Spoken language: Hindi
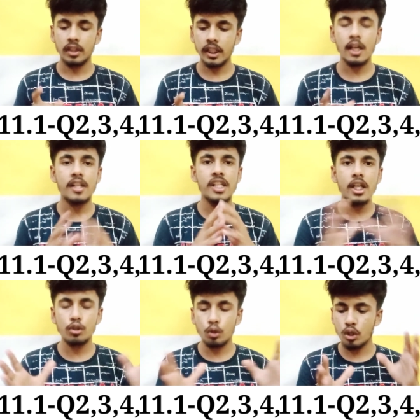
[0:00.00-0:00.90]
ठीक है ना
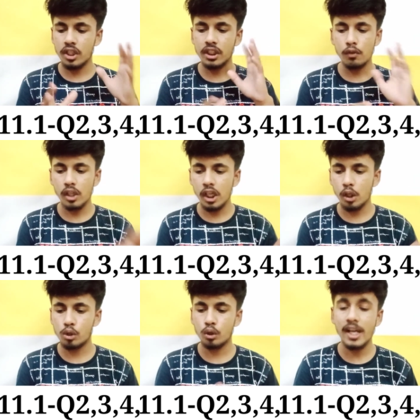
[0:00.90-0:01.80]
ये जो क्वेश्चन है वो
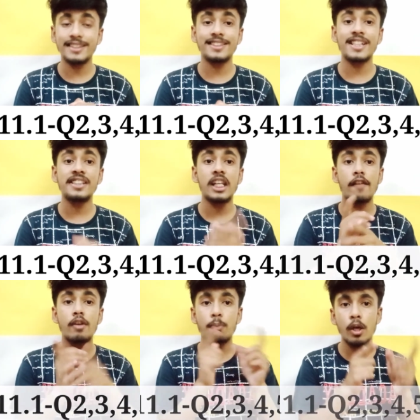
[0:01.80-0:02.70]
डिलीट हो चुके हैं एक्सरसाइज
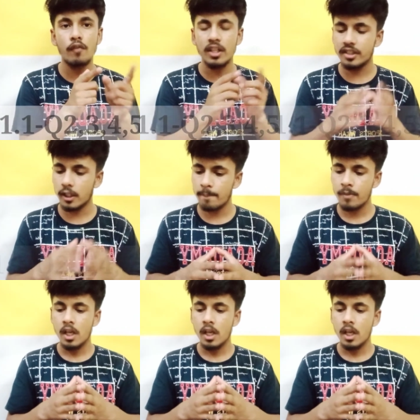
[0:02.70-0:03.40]
11.1 से